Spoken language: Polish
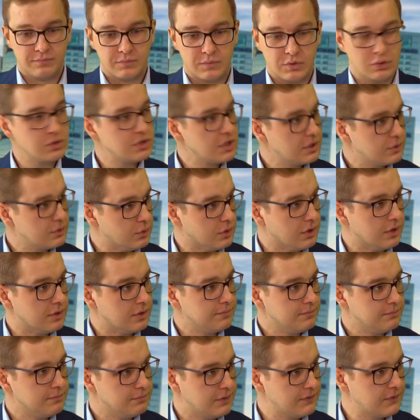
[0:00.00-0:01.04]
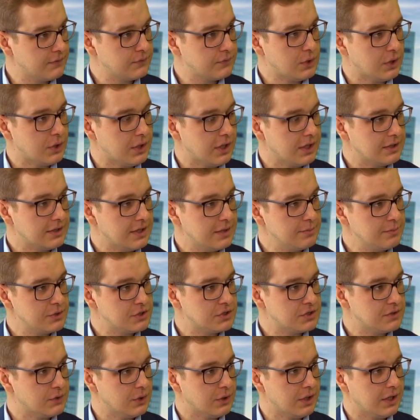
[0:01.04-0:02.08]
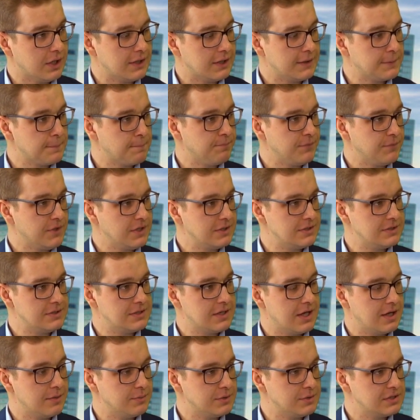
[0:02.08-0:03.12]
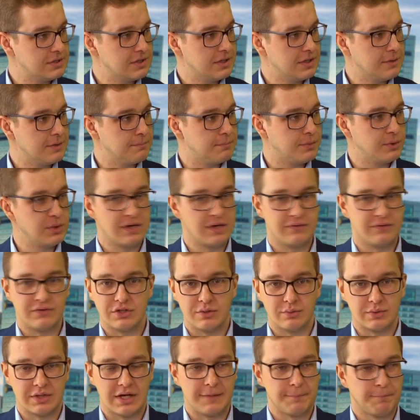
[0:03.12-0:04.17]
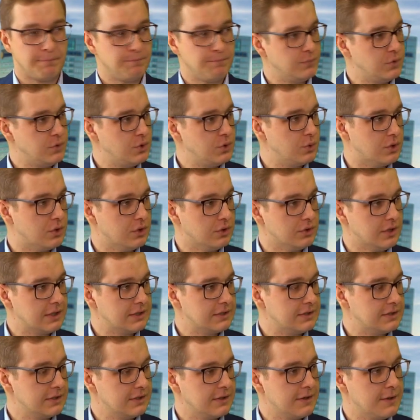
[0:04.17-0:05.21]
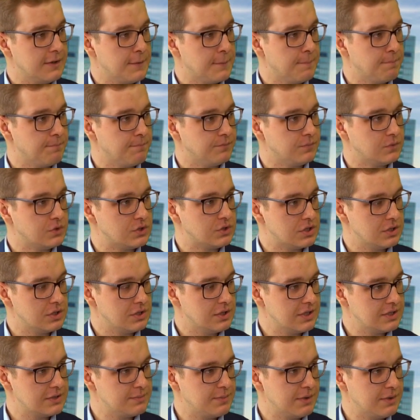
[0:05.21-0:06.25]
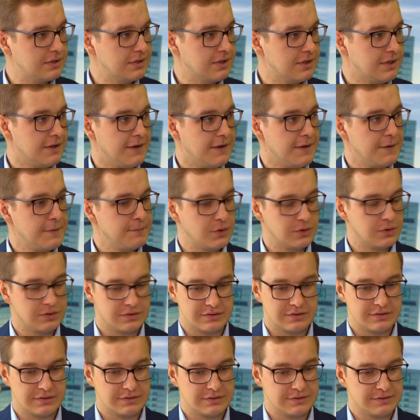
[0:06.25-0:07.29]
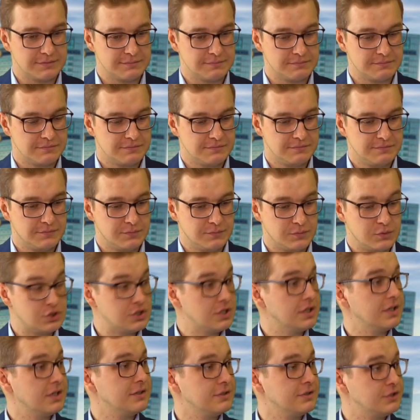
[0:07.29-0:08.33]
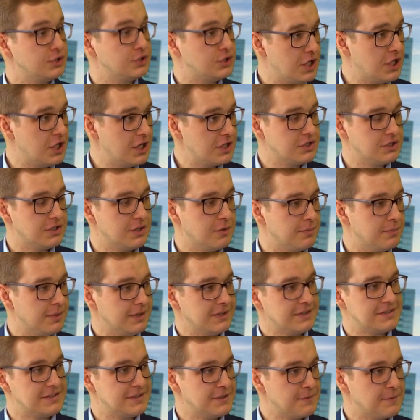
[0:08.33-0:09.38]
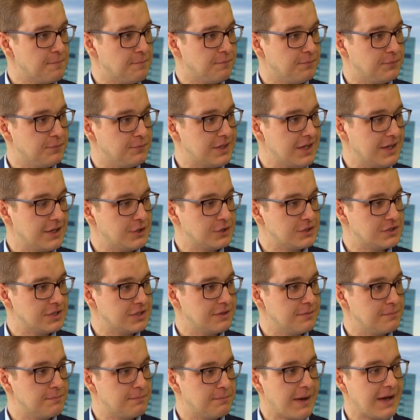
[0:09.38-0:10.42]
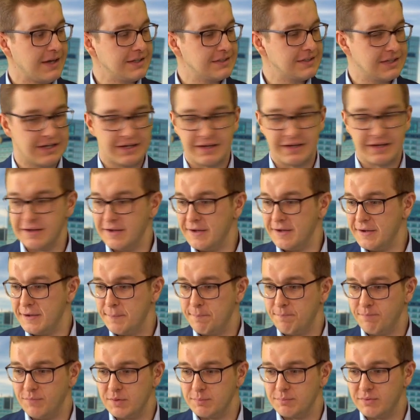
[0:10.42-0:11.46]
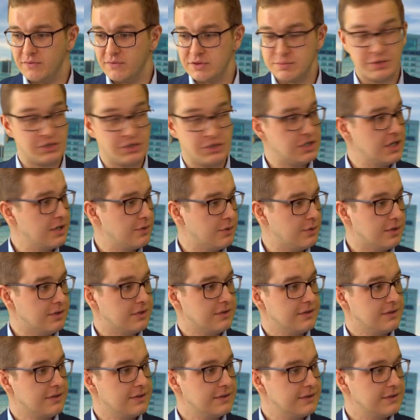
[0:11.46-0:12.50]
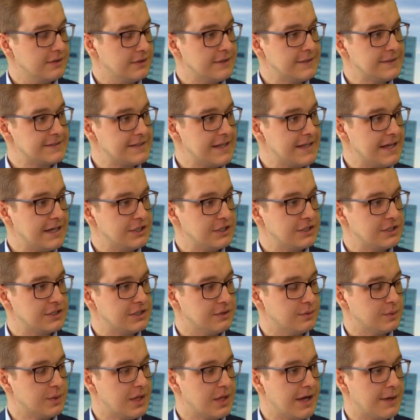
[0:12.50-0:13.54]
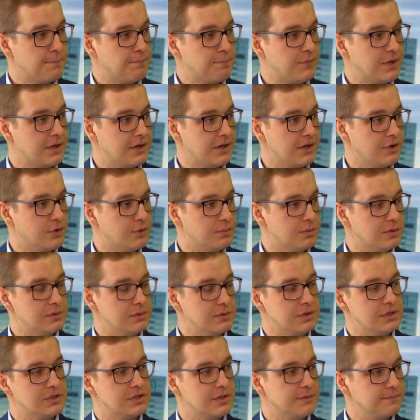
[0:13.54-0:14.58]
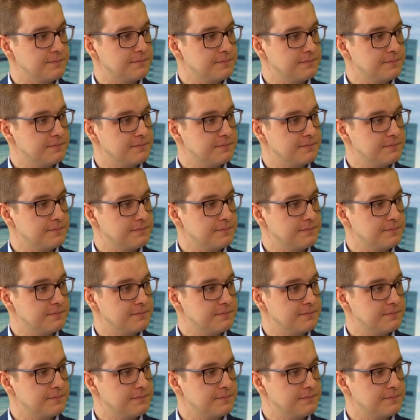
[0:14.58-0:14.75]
już niedługo, bo we wtorek, najbliższy wtorek, mm, ECC Games pojawi się na New Connect. Um, czy jest pan, no, czy cieszy się pan z tego, że pańskie, mm, powiedzmy, dzieło e, znajdzie się na, na rynku publicznym?